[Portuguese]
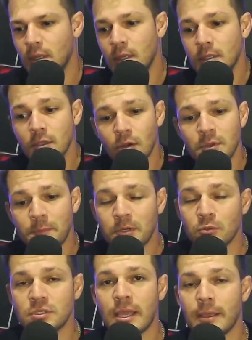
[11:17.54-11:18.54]
Então a minha
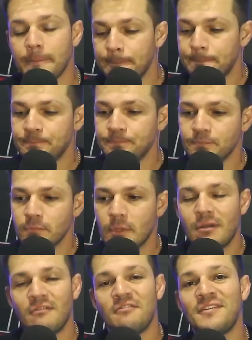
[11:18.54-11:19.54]
pergunta é:
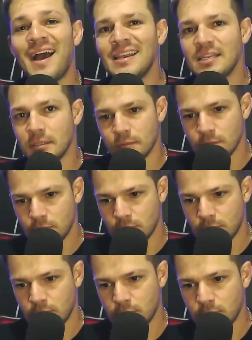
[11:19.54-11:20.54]
vale?
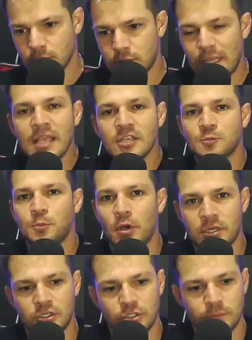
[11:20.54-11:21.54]
É
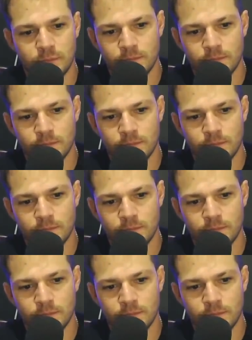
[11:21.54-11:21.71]
esporte?